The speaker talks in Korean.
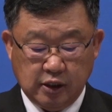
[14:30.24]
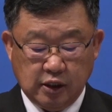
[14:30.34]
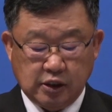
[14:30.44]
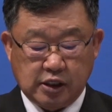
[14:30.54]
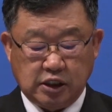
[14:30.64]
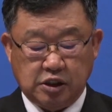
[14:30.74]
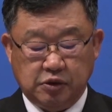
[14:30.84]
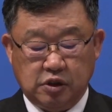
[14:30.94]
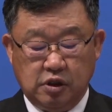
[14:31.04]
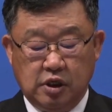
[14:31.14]

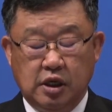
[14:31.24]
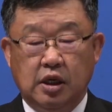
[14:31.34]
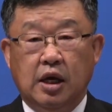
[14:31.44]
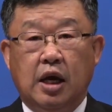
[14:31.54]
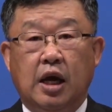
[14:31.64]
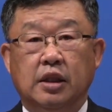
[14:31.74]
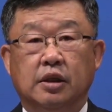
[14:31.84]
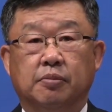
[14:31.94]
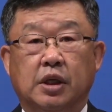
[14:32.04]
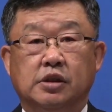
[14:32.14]
42절
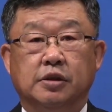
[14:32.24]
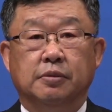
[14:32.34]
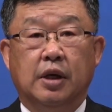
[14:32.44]
한 말씀